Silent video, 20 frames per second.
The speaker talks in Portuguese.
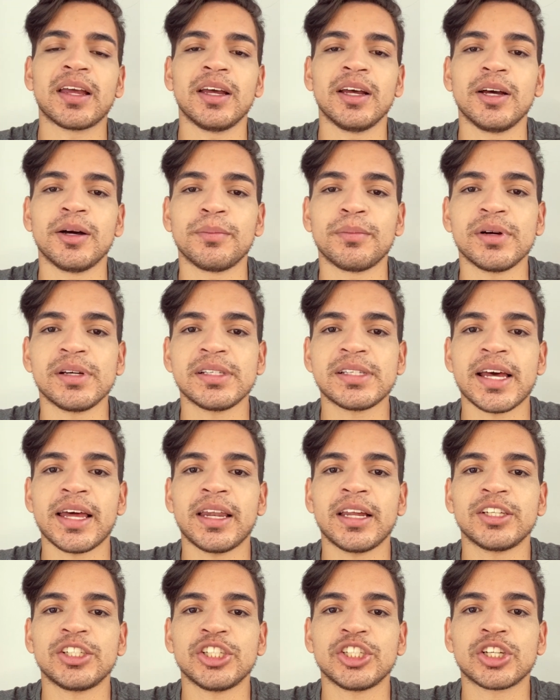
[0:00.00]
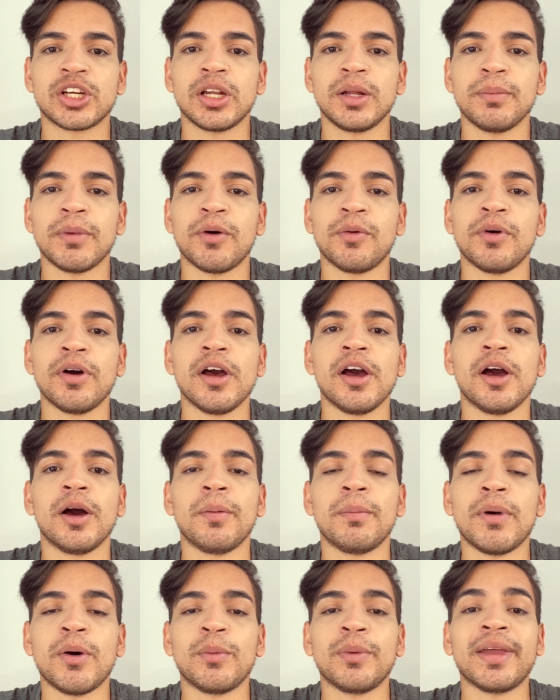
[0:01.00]
Pois é, né, gente? Climão.
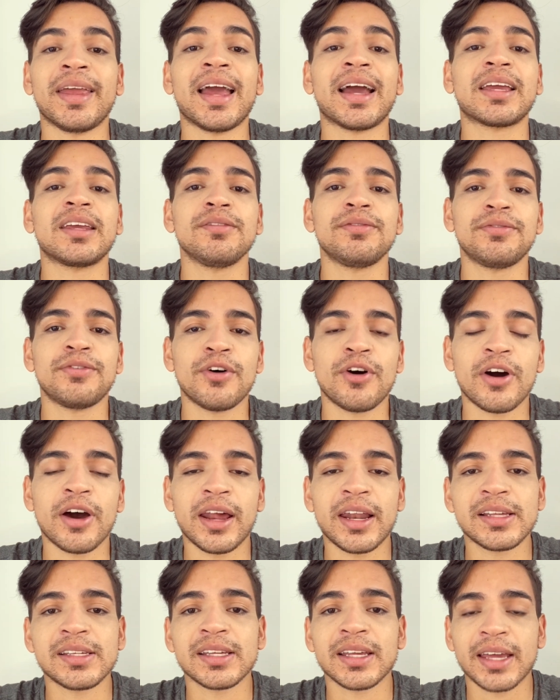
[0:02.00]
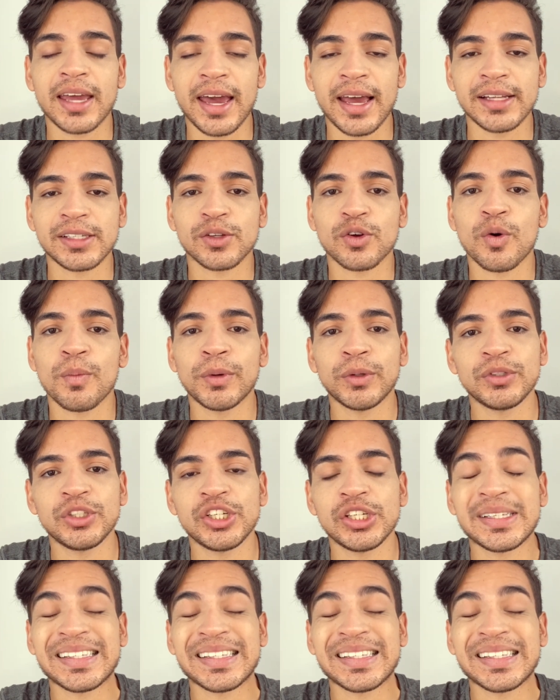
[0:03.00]
Bom, e aqui fora as enquetes, como eu disse,